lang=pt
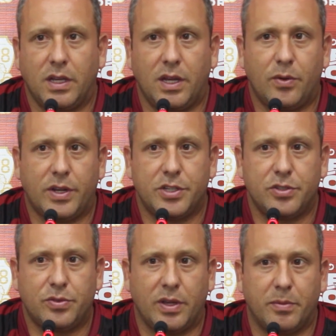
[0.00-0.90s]
Ah, eu
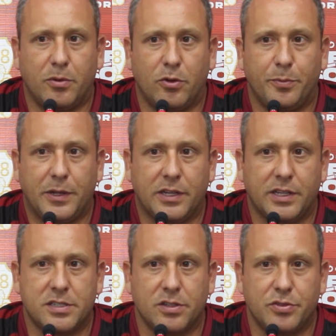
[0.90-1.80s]
acredito que é bom pela
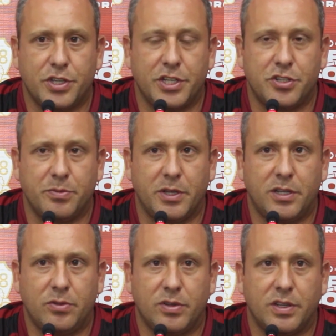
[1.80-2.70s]
questão de
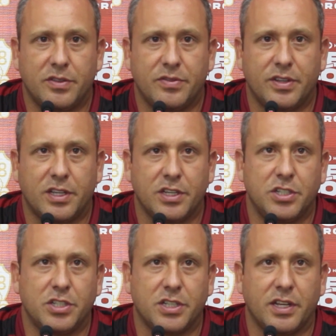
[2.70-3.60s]
rendimento, né? ver que a
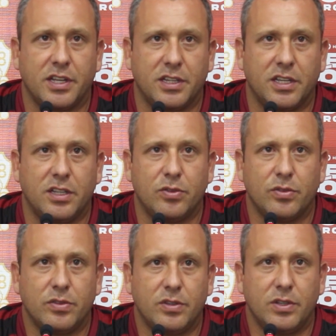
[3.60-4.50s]
gente está rendendo.
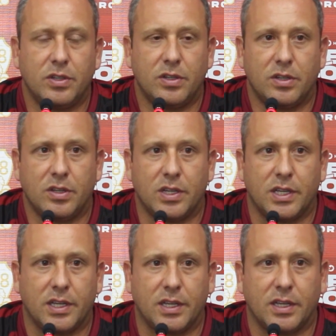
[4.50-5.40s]

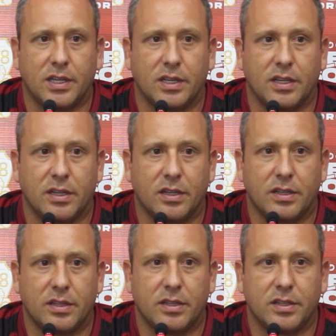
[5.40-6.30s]
É,
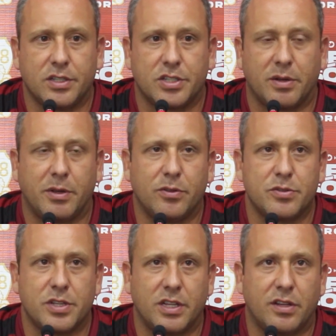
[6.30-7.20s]
a gente trabalha num
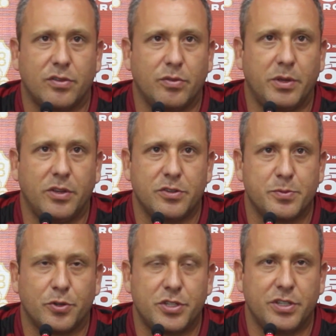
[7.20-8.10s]
cenário do meio
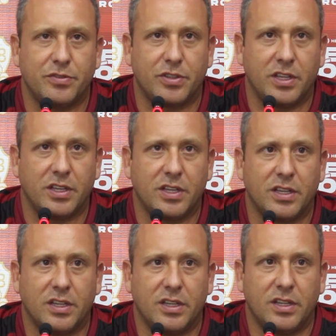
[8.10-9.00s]
esportivo que
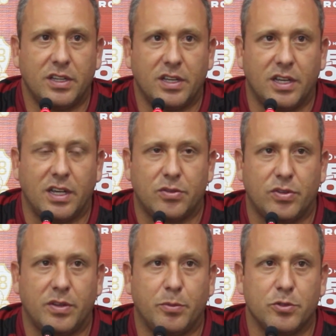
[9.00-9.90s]
é,
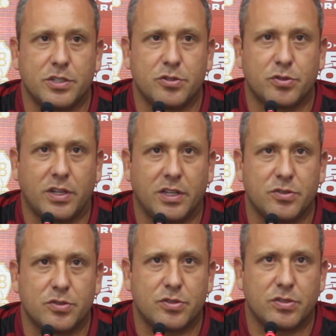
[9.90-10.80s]
ter bons
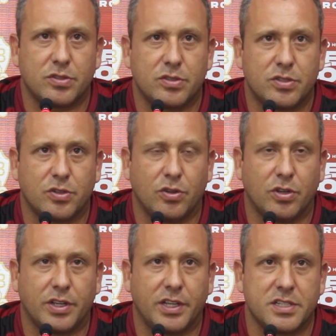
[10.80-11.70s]
resultados te
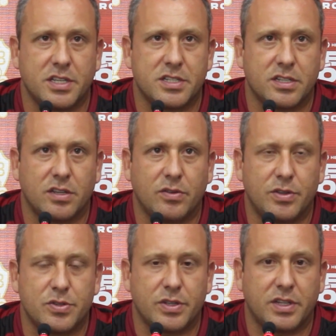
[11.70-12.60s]
coloca em ascensão
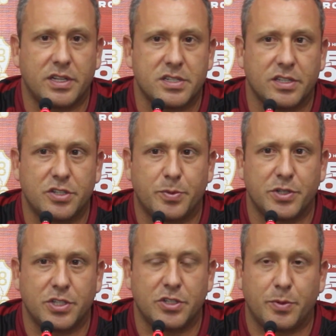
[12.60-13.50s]
e isso é interessante para
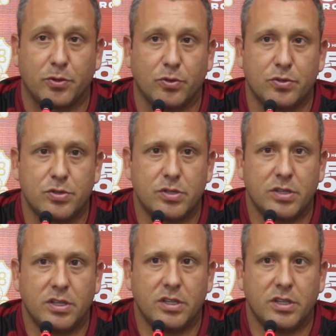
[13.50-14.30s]
a gente, para todos.